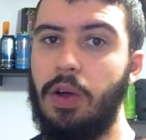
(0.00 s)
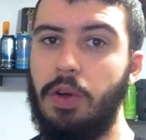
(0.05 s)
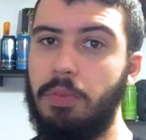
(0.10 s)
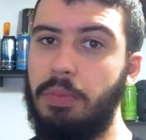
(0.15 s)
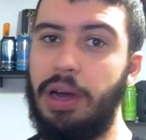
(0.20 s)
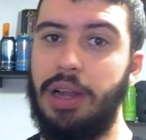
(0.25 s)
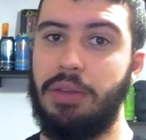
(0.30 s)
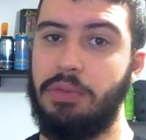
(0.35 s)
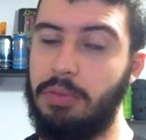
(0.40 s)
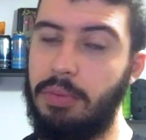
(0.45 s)

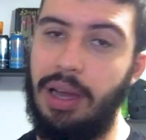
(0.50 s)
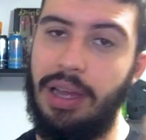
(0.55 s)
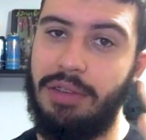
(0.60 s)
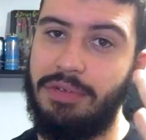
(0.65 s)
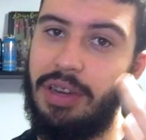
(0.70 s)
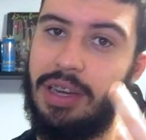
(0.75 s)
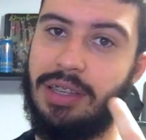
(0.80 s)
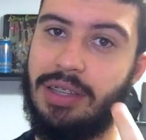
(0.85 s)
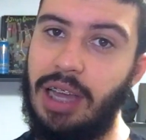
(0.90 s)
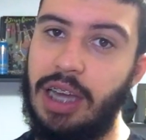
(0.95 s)
uma, numa
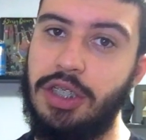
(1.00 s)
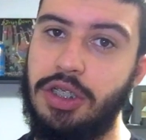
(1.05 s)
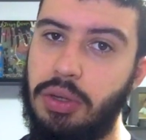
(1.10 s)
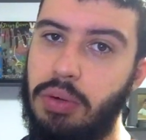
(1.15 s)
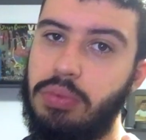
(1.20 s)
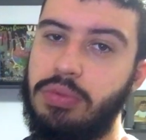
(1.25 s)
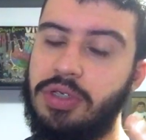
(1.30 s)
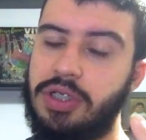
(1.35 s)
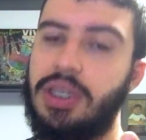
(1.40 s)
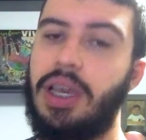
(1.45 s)
rivalidade
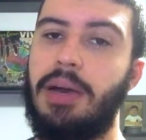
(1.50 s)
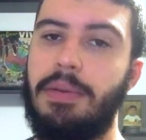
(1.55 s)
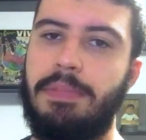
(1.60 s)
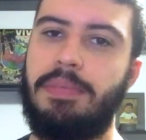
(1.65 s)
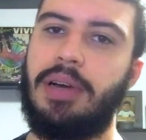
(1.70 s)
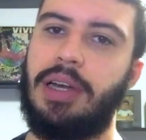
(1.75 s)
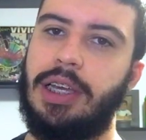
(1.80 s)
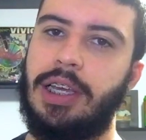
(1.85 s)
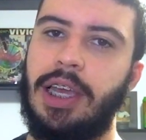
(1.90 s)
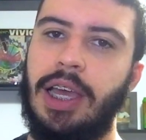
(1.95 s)
com o CM
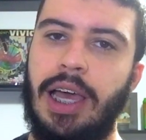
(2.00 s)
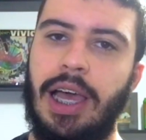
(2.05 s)
Punk.